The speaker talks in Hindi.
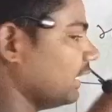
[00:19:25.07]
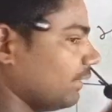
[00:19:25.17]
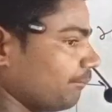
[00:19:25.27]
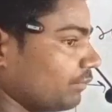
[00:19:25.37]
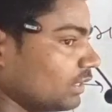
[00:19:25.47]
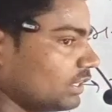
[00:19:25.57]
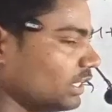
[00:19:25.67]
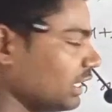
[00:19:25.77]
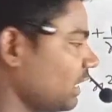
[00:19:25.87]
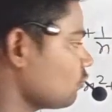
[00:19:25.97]
तीन है
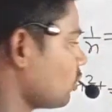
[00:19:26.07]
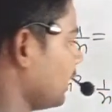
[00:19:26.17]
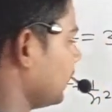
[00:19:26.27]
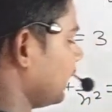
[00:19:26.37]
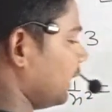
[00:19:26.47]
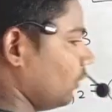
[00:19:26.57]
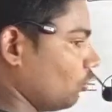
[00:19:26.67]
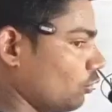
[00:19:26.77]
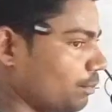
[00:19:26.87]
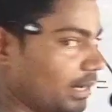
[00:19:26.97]
तीन का स्क्वायर करें
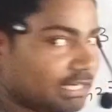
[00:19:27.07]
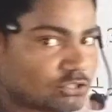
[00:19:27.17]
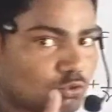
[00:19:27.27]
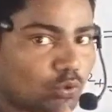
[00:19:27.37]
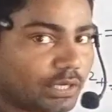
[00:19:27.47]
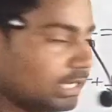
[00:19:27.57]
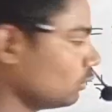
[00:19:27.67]
नौ माइनस दो